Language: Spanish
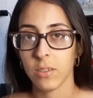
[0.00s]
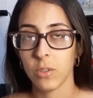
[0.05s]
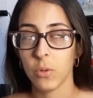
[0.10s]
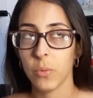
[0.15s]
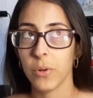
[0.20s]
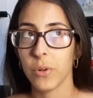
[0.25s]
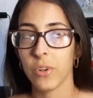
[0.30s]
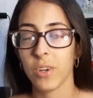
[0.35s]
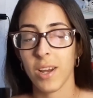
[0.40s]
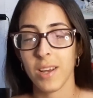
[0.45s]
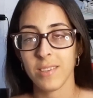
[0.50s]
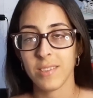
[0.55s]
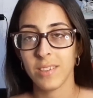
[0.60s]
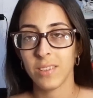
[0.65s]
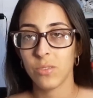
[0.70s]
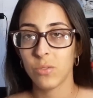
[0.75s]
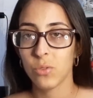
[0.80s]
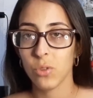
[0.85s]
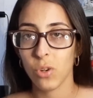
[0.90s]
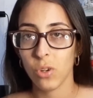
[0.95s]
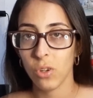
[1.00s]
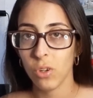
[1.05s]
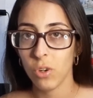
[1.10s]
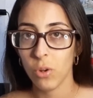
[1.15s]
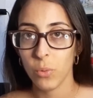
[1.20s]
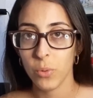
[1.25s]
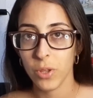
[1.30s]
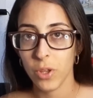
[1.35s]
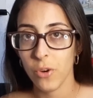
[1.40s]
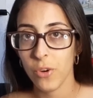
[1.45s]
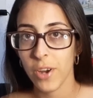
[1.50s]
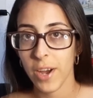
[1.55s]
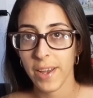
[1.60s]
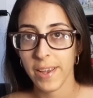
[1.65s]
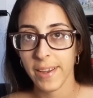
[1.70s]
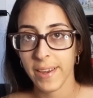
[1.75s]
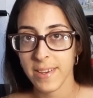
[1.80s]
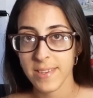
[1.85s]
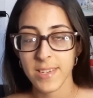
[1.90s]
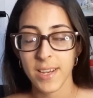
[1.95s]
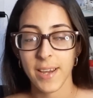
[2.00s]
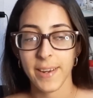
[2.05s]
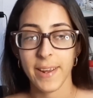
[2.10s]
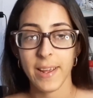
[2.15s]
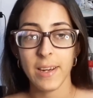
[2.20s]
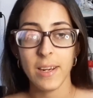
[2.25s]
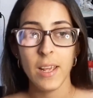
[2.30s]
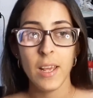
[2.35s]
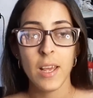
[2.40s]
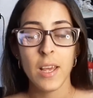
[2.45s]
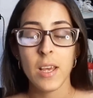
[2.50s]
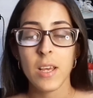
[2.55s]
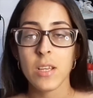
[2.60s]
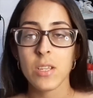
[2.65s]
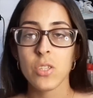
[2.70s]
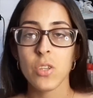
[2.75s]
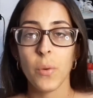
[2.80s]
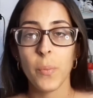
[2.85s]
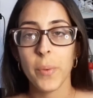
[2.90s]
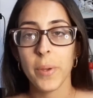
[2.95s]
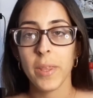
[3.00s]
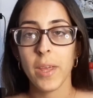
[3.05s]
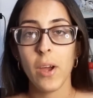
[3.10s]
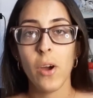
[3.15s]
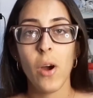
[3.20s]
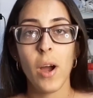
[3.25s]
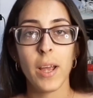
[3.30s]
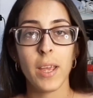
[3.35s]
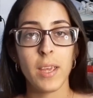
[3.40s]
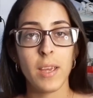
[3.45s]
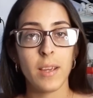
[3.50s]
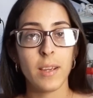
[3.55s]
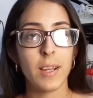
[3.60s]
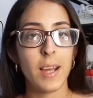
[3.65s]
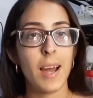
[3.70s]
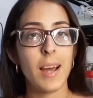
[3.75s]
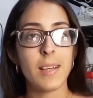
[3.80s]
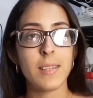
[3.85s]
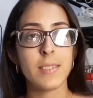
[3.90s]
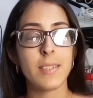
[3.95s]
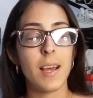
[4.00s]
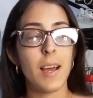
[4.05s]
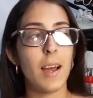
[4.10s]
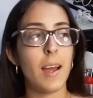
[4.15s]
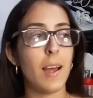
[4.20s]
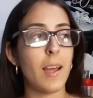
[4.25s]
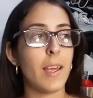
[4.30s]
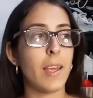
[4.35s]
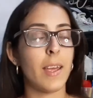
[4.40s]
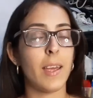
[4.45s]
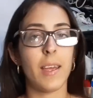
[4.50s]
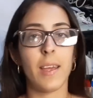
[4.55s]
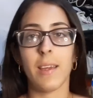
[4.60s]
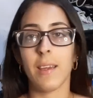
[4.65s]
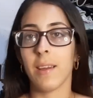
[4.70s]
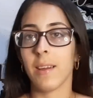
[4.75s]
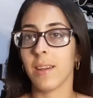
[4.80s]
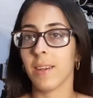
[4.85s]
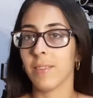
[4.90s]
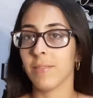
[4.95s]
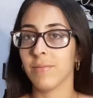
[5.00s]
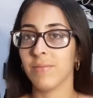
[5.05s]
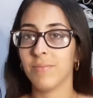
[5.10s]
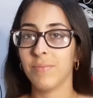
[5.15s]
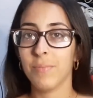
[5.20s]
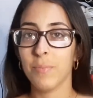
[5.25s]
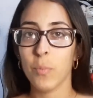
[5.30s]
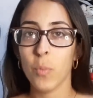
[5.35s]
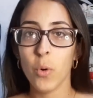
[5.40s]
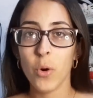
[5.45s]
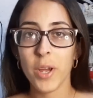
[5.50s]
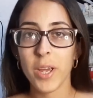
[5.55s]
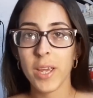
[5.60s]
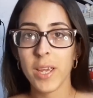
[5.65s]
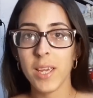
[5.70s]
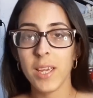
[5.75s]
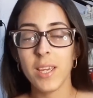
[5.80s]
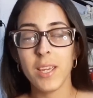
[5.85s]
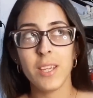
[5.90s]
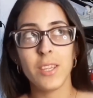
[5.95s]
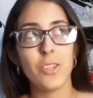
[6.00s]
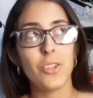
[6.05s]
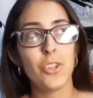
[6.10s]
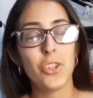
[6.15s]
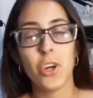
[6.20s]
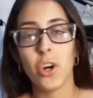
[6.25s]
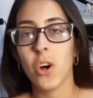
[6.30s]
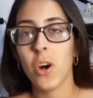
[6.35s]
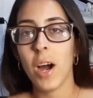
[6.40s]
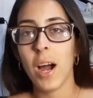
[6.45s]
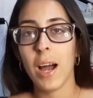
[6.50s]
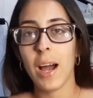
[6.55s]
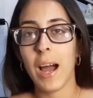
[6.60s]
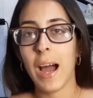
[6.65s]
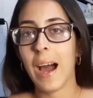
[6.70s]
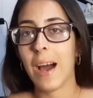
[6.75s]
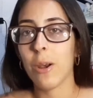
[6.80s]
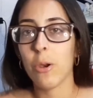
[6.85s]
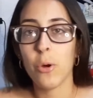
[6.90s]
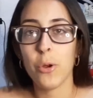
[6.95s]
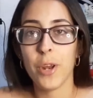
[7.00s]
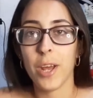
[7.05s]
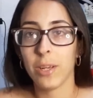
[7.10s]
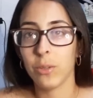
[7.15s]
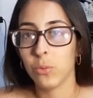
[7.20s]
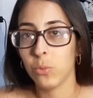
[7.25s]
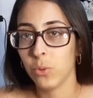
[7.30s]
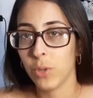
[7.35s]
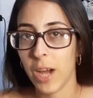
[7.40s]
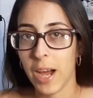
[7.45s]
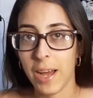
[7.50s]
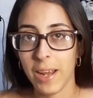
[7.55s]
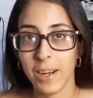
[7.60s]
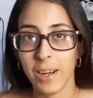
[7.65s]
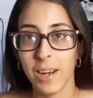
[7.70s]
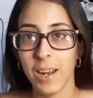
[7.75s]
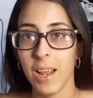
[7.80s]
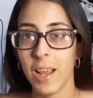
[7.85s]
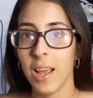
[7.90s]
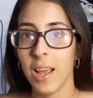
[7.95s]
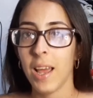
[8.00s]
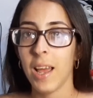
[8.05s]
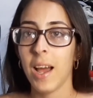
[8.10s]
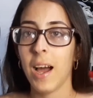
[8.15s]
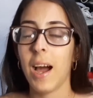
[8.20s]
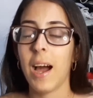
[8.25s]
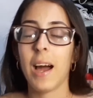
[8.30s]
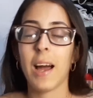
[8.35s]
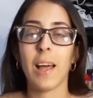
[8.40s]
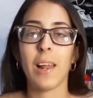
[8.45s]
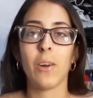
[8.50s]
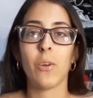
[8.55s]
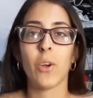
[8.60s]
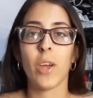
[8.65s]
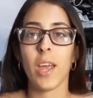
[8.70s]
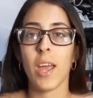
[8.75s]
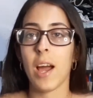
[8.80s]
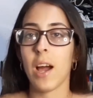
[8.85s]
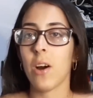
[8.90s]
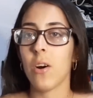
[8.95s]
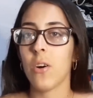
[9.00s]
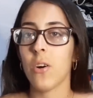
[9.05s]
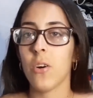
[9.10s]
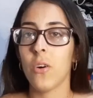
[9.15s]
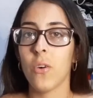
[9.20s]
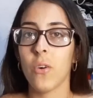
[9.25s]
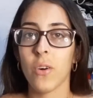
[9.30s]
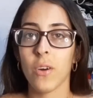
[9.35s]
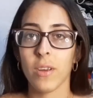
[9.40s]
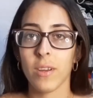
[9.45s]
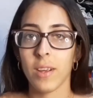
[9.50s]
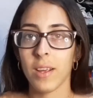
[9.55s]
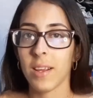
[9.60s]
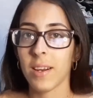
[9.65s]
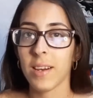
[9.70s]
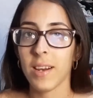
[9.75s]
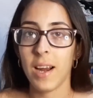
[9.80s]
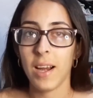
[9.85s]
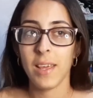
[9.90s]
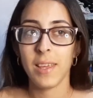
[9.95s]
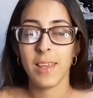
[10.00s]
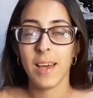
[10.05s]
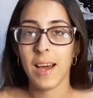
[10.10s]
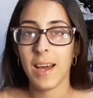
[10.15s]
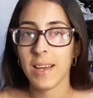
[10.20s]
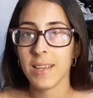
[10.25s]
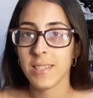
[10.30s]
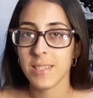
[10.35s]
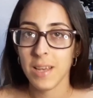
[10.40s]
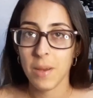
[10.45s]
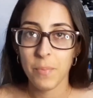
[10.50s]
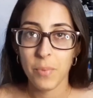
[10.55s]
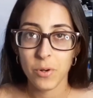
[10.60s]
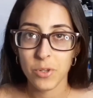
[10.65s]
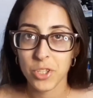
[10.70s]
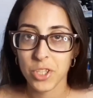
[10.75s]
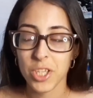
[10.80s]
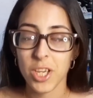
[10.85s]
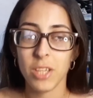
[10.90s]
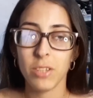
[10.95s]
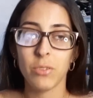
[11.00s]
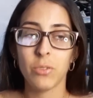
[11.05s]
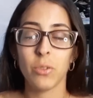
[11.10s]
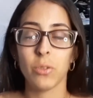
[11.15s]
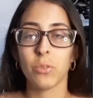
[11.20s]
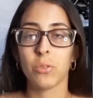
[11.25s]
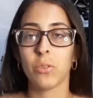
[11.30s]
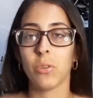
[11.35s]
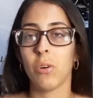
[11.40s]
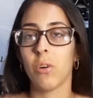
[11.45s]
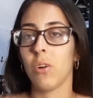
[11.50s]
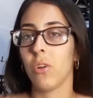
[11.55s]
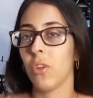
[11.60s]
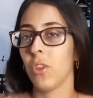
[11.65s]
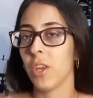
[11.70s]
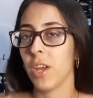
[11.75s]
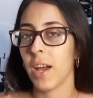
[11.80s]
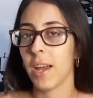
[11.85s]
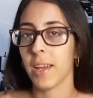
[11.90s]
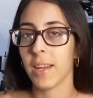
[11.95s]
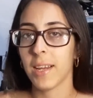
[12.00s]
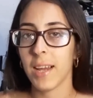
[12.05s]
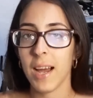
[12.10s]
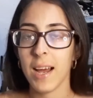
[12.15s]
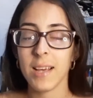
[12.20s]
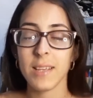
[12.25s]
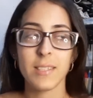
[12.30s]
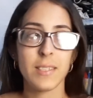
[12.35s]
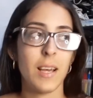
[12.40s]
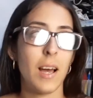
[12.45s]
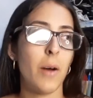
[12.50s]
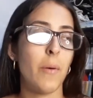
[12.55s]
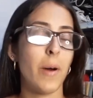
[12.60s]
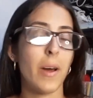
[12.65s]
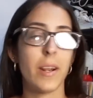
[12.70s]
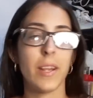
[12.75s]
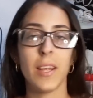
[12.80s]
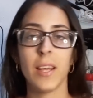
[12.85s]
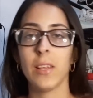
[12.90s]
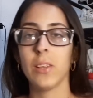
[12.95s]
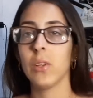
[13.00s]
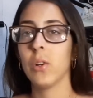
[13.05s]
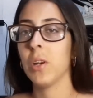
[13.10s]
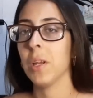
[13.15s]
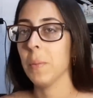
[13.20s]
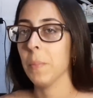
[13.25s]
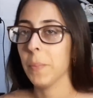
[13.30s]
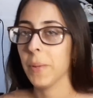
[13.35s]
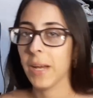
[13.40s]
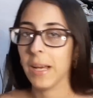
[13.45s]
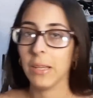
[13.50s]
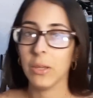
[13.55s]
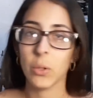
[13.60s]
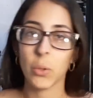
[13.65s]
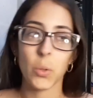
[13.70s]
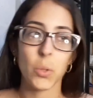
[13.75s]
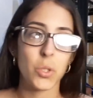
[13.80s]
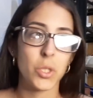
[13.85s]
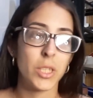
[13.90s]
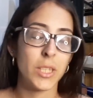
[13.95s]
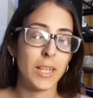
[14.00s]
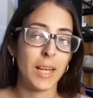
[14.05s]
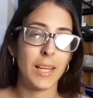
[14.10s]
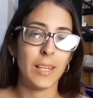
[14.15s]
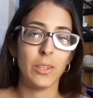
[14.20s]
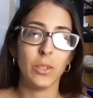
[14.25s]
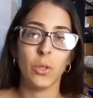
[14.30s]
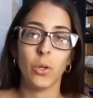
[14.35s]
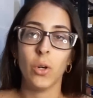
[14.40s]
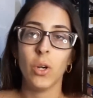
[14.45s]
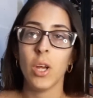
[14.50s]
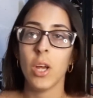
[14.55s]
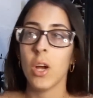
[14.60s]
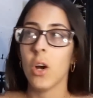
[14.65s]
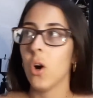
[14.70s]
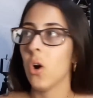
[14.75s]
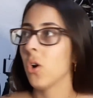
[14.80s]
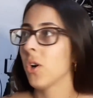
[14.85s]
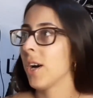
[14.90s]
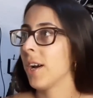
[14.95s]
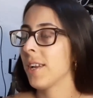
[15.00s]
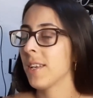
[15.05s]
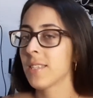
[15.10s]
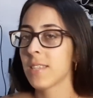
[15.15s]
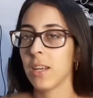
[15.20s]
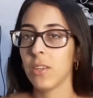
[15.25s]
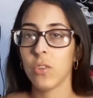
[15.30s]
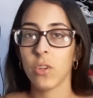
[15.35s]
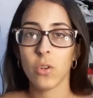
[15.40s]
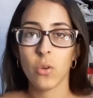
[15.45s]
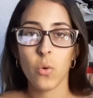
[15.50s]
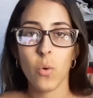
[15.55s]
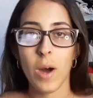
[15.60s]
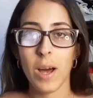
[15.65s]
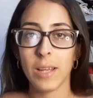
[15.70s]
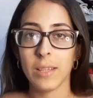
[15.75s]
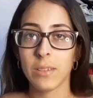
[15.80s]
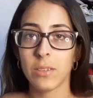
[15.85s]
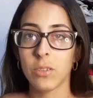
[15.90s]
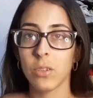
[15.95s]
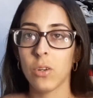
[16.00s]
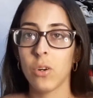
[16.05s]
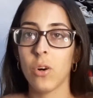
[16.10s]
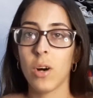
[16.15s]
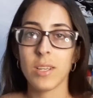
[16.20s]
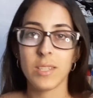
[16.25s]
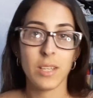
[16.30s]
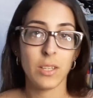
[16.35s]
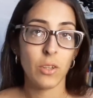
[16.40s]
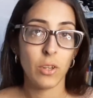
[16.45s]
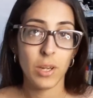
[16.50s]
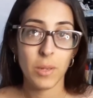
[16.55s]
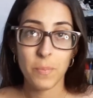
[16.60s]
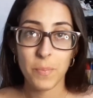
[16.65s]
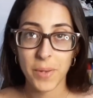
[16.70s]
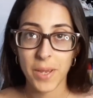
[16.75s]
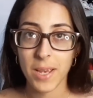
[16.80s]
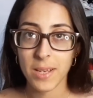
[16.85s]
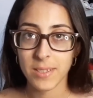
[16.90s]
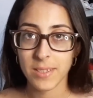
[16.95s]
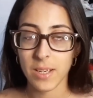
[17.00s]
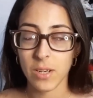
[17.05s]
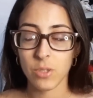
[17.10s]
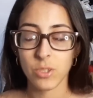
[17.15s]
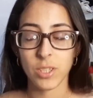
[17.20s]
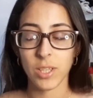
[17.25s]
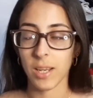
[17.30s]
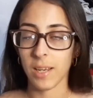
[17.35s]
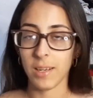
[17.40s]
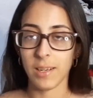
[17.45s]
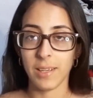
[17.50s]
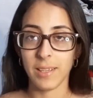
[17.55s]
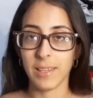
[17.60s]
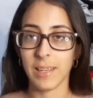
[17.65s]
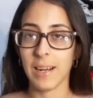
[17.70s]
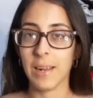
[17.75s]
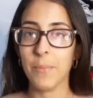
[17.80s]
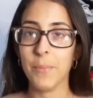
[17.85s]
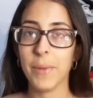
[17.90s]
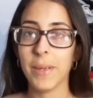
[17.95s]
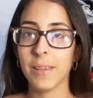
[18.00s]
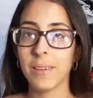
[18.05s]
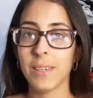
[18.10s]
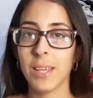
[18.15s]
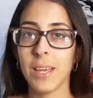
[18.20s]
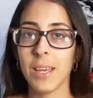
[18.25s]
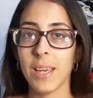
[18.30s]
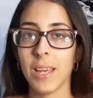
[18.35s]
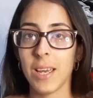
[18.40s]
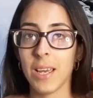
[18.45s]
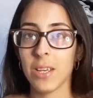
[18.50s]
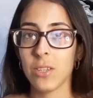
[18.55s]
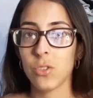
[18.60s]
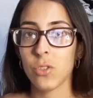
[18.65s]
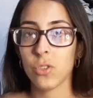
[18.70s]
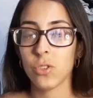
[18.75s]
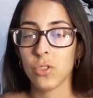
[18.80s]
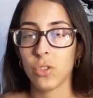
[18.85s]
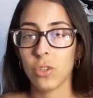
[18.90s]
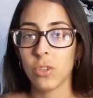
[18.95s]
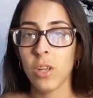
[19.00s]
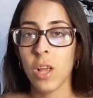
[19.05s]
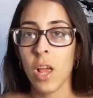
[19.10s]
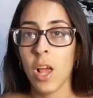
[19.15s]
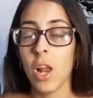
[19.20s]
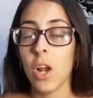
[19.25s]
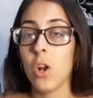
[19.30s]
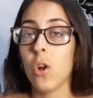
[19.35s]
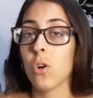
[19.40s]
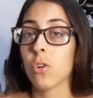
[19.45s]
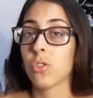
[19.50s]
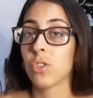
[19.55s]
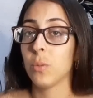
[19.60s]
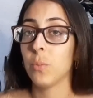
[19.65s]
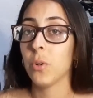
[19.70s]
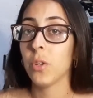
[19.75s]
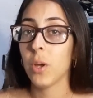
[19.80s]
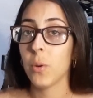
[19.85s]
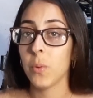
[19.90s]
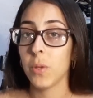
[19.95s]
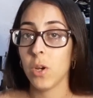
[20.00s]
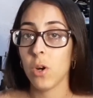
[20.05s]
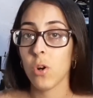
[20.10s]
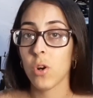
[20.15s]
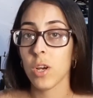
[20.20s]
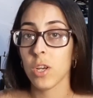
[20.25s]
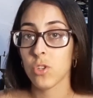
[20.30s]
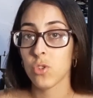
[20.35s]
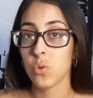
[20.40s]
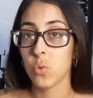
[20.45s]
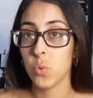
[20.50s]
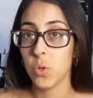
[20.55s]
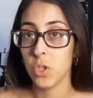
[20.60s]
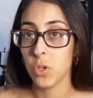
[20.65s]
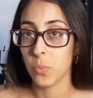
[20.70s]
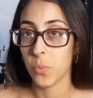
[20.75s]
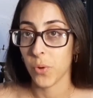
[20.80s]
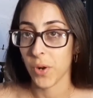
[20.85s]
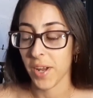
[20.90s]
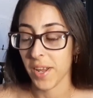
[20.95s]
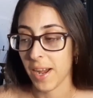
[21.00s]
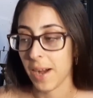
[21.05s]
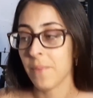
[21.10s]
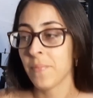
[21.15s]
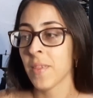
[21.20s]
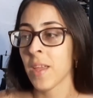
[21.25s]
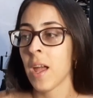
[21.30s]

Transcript: O bueno, casi todos los videos que hay en ese canal son videos aquí en casa. Eh, muy yo a, lo natural, a lo que hago en realidad 100% todos los días en casa, barriendo, limpiando, cocinando, organizando el cuarto, haciendo limpiezas, o sea, literalmente esos son los tipos de videos que he subido por allá.